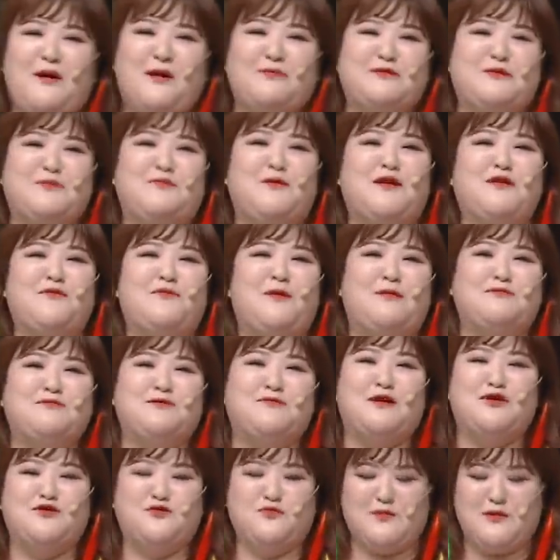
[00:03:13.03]
밥집 하는
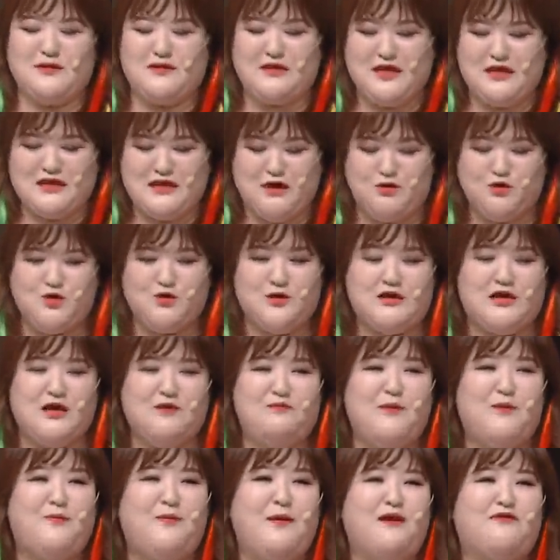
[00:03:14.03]
밥집 아줌마인데 내가 요즘
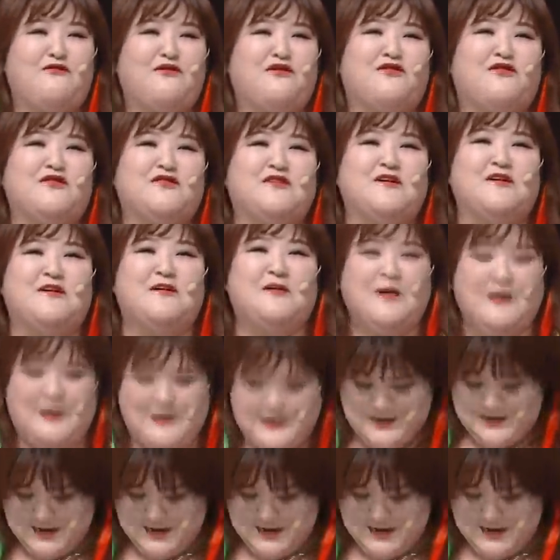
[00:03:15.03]
김밥 팔고 있거든.